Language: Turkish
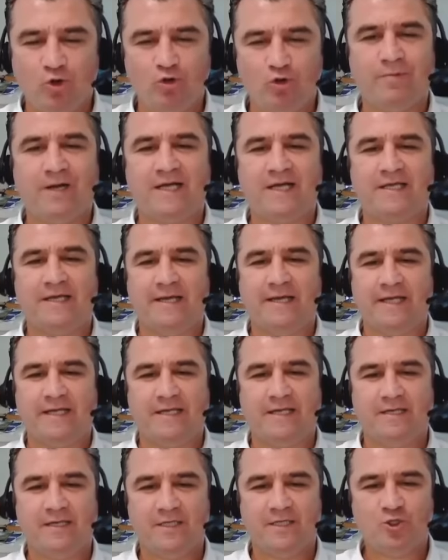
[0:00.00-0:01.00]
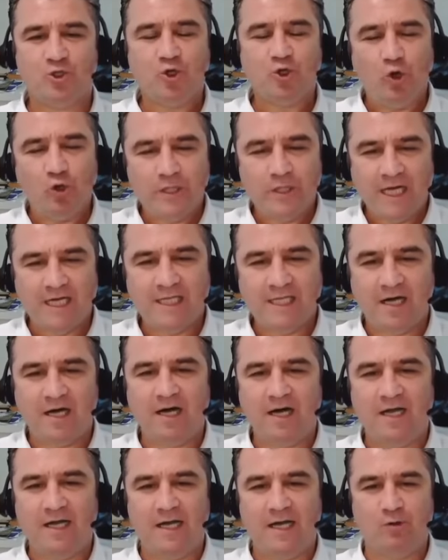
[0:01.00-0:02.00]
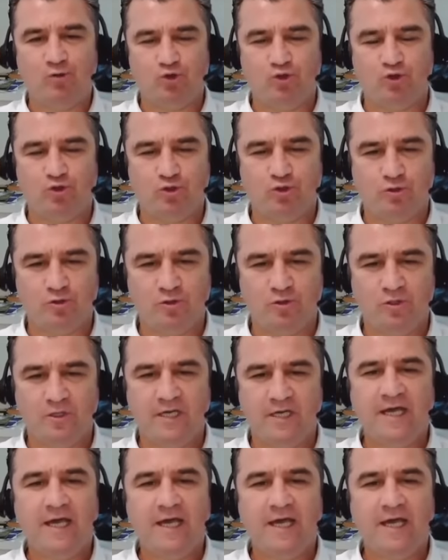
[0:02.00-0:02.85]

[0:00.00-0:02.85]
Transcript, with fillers: olmak gerek. Çünkü onlar da hala ucuz.